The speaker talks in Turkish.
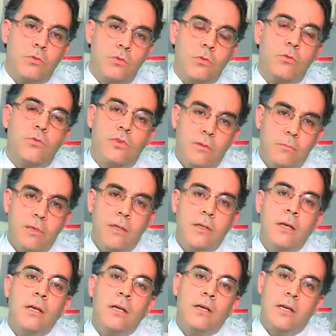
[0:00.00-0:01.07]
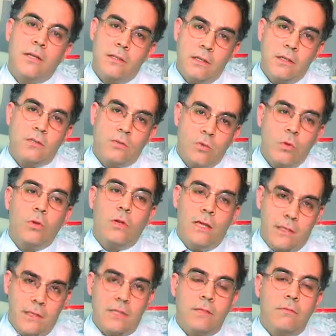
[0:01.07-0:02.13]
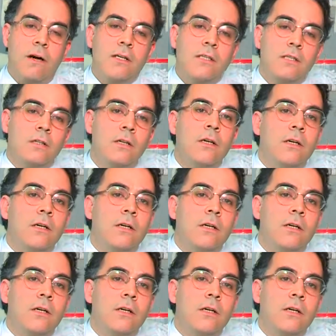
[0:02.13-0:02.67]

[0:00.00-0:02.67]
Çünkü çünkü filmin radyasyon etkisi vardır